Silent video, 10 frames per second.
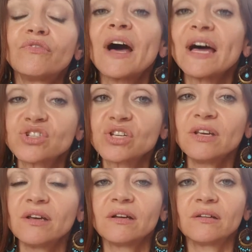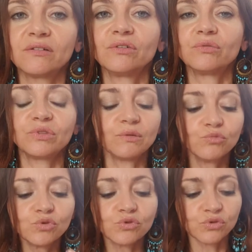pharyngées hein, ou des
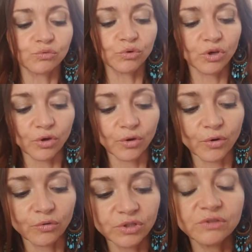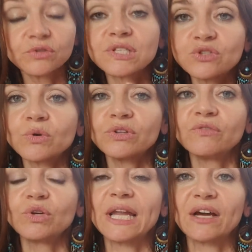muqueuses donc situées au
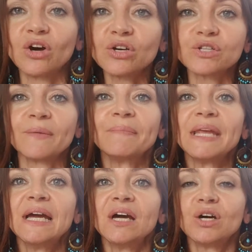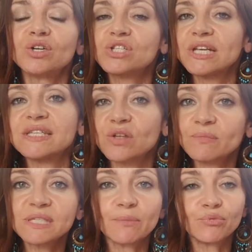niveau de la gorge. chez les
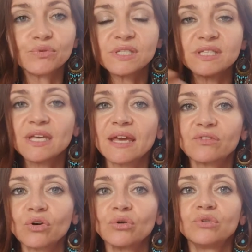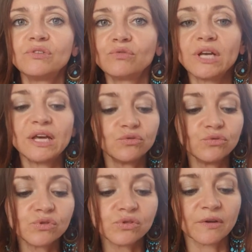hommes, ça peut aussi être au niveau de
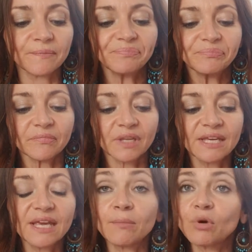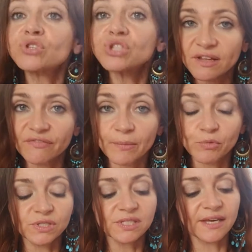l'anus, également, chez les femmes
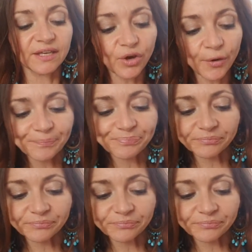aussi d'ailleurs.